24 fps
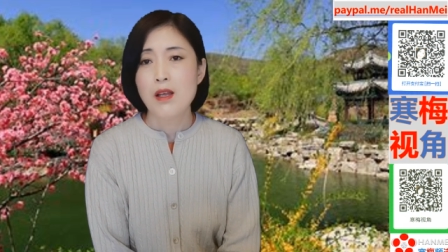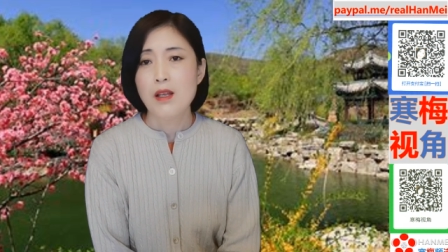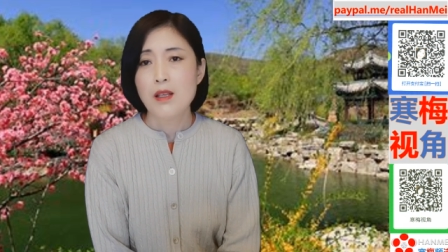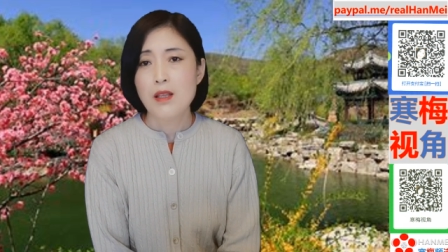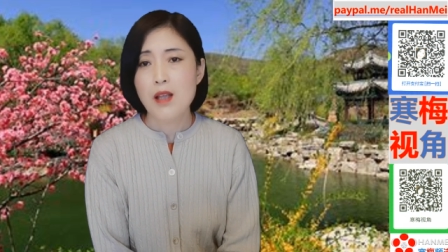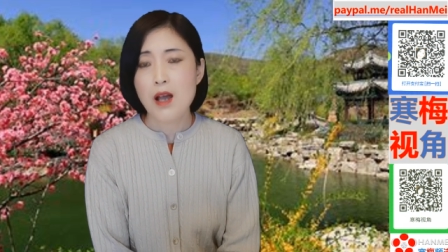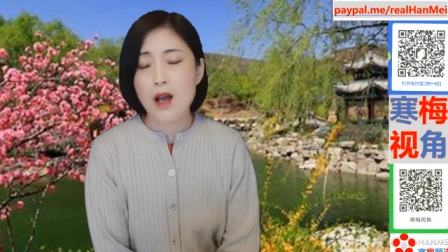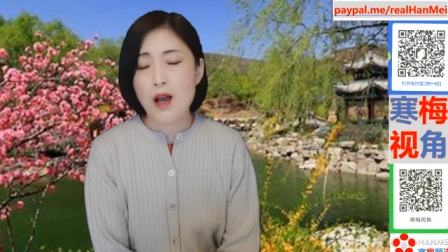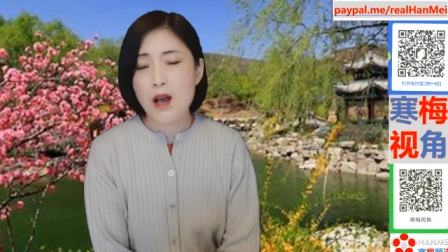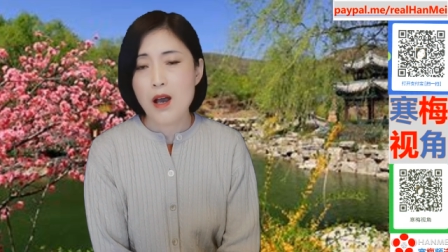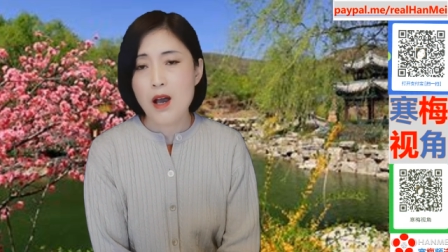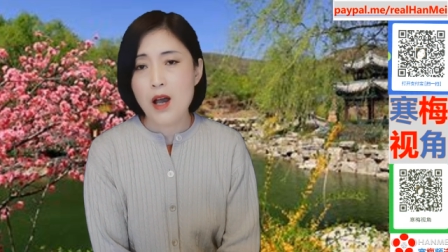
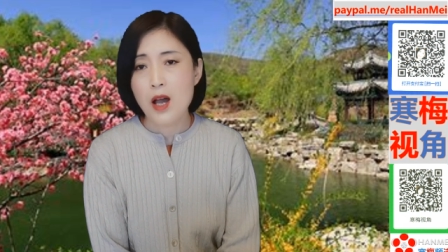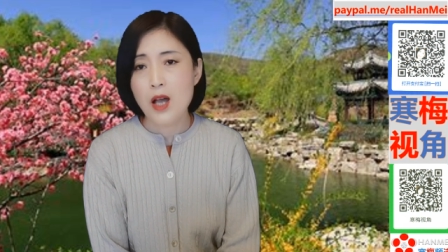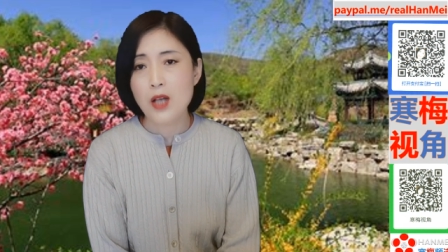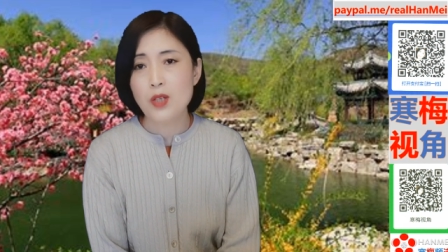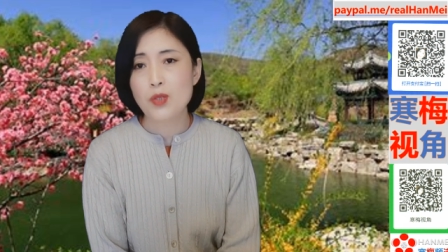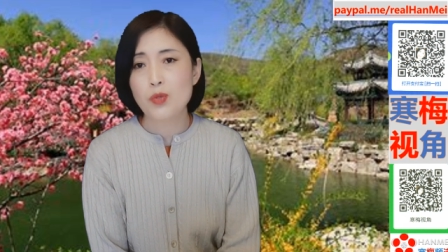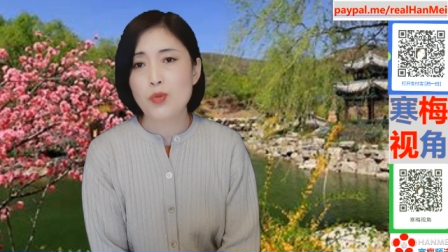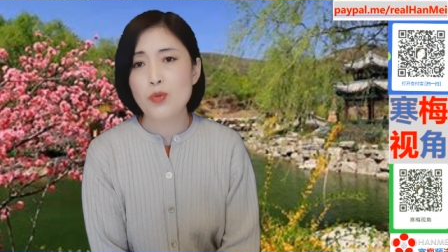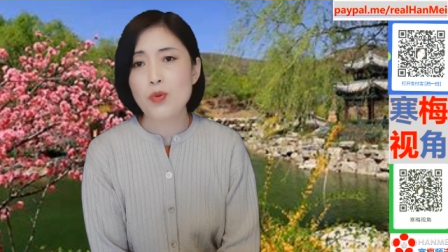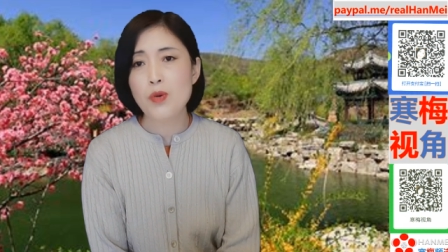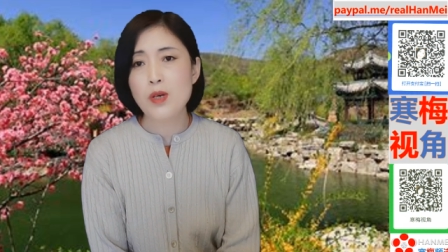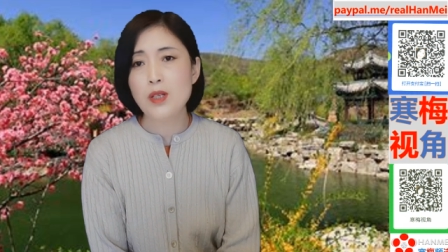那
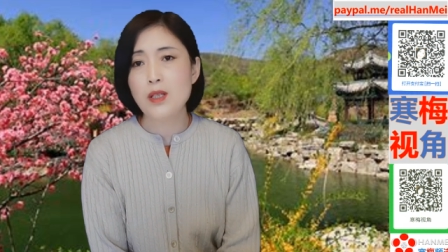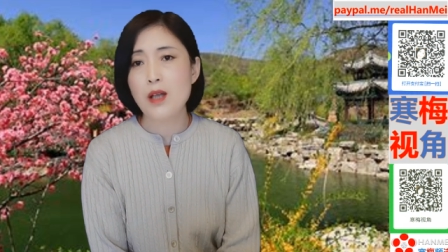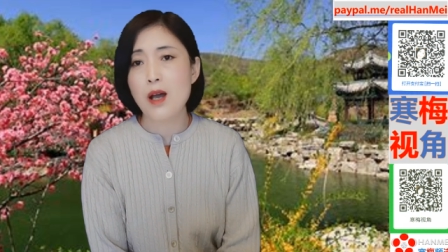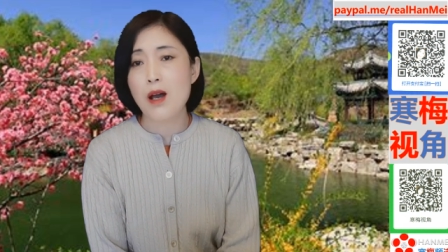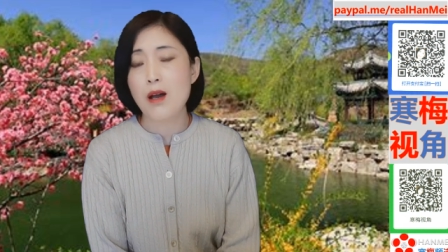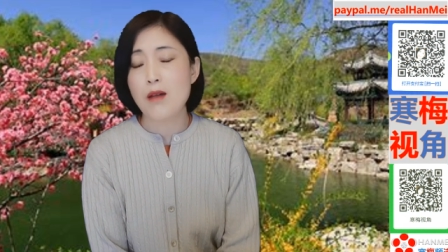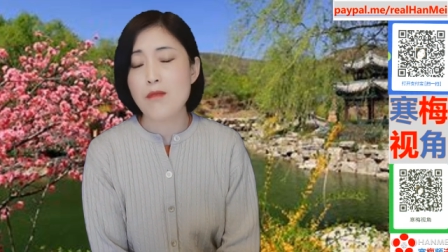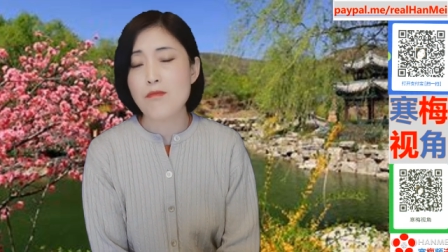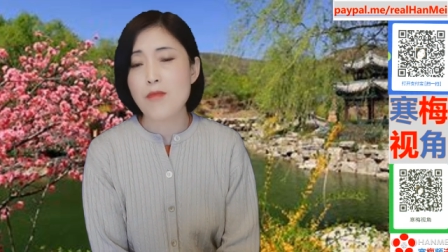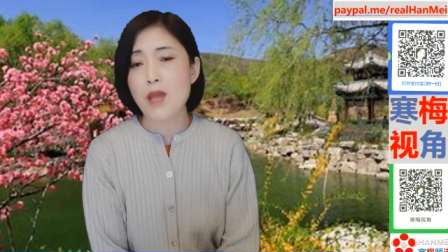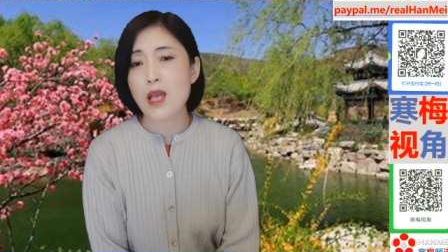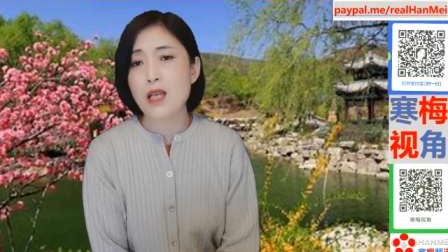很多
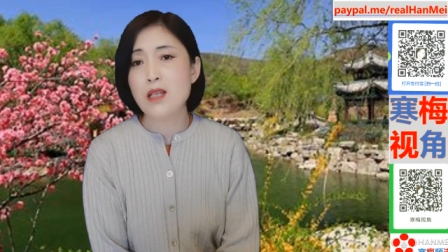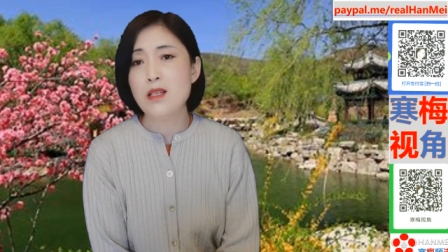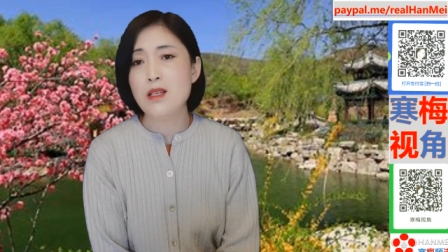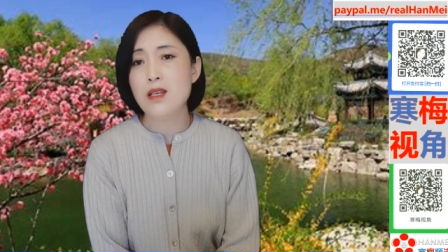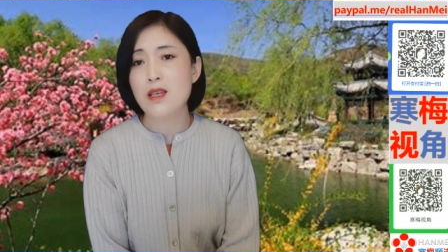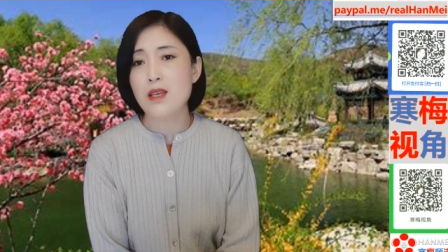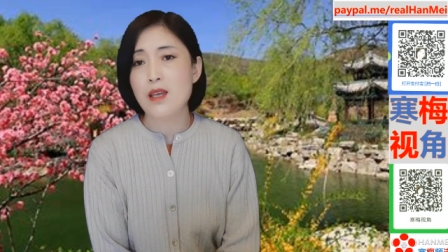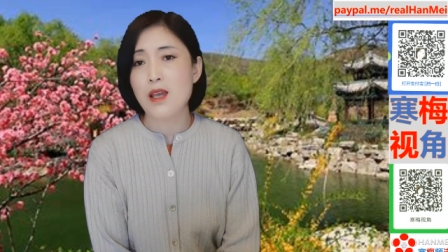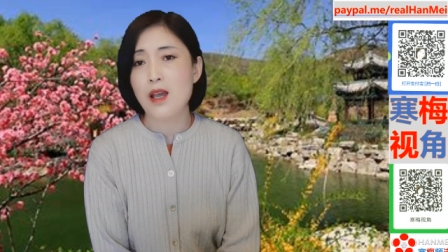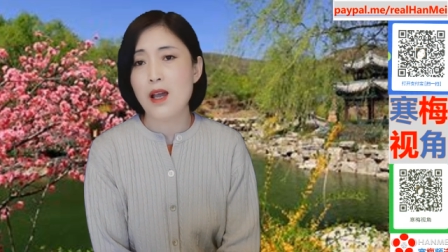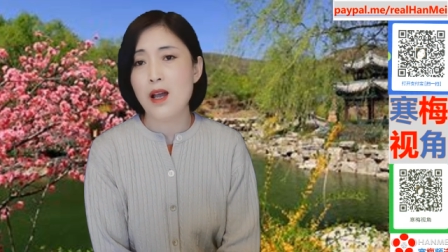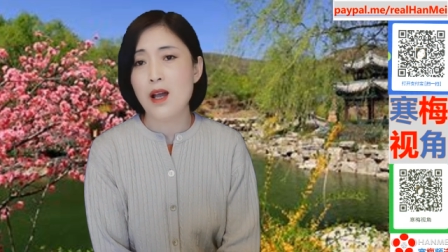的媒
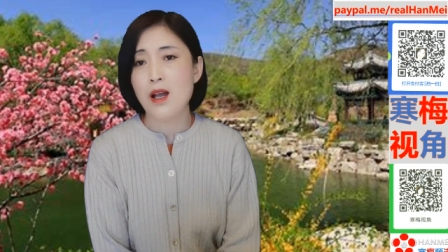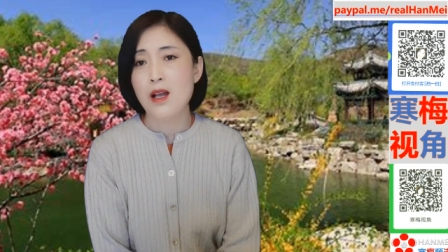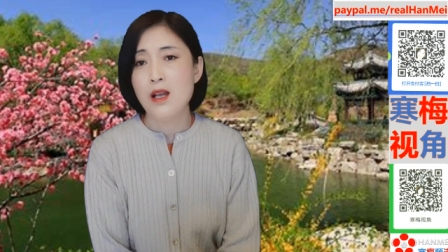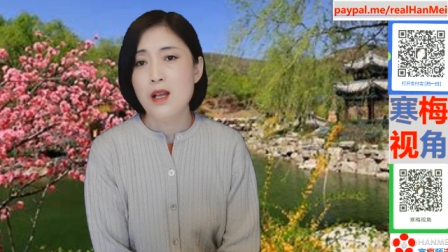体